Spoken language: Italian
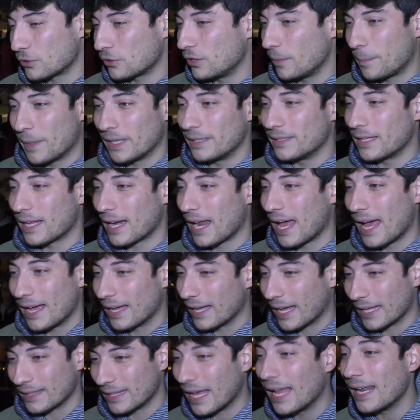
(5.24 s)
di questo dipenderà
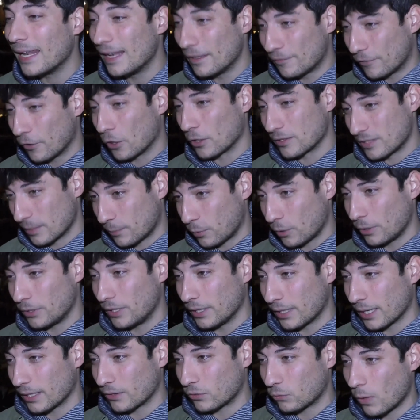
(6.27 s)
anche dalle forze
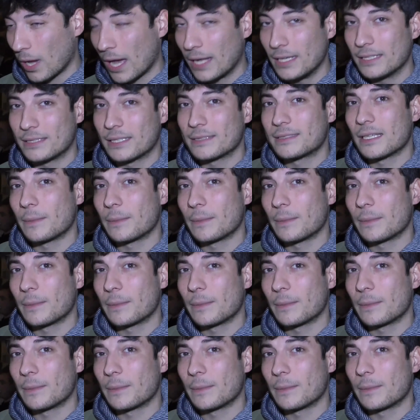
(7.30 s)
politiche attuali,